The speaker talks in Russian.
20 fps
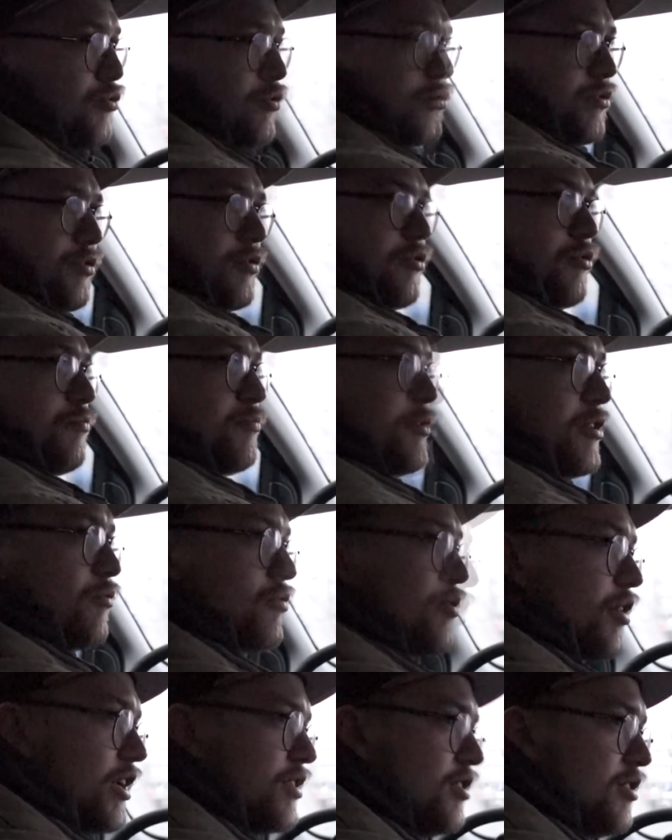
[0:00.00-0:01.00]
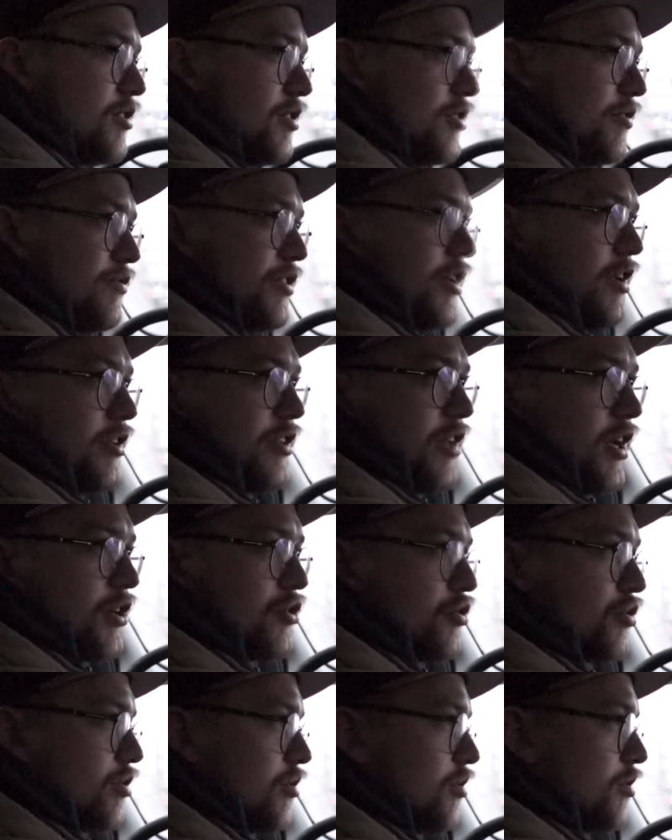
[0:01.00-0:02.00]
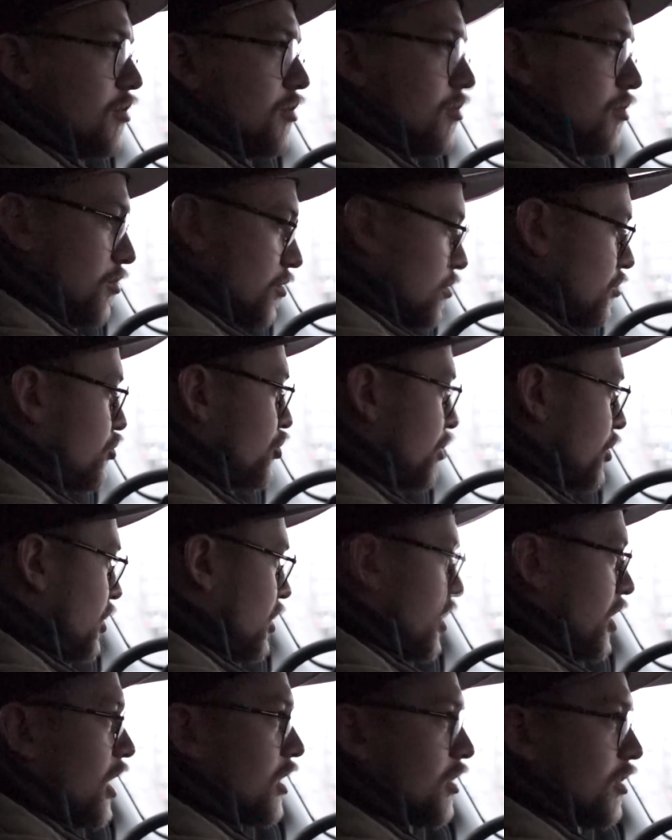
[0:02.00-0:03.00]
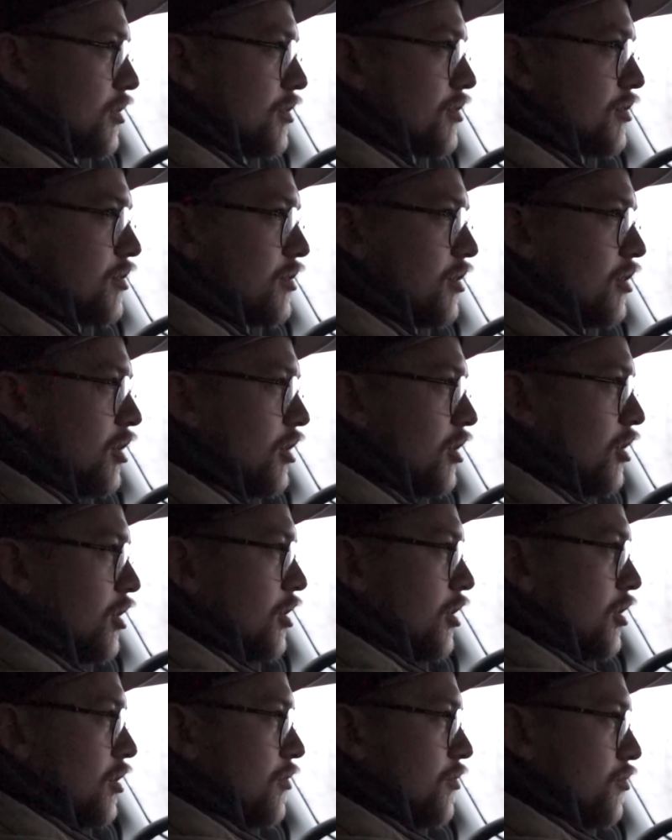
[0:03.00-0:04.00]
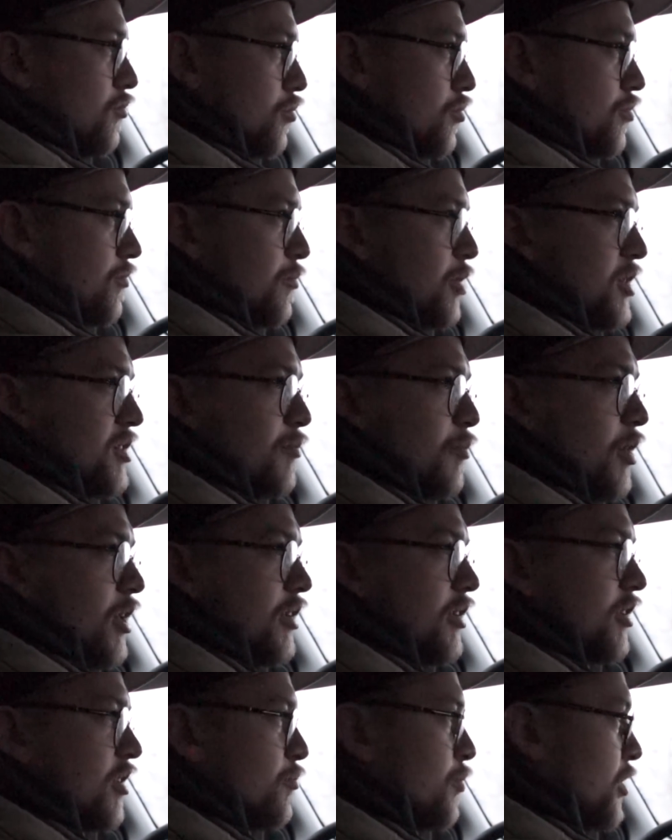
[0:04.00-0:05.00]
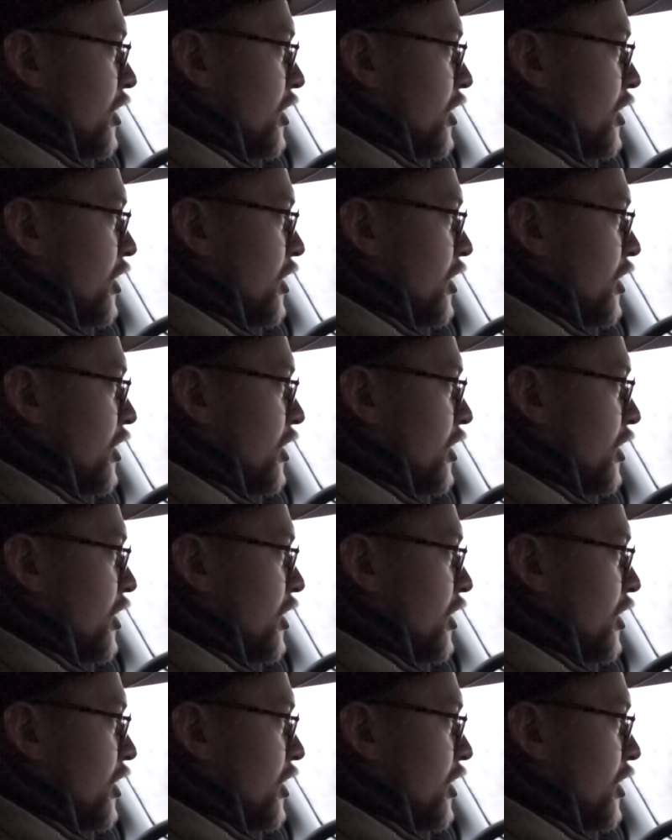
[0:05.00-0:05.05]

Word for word: Я еще раз говорю, у меня вот родители взяли также Джили Атлас вот тоже максимальной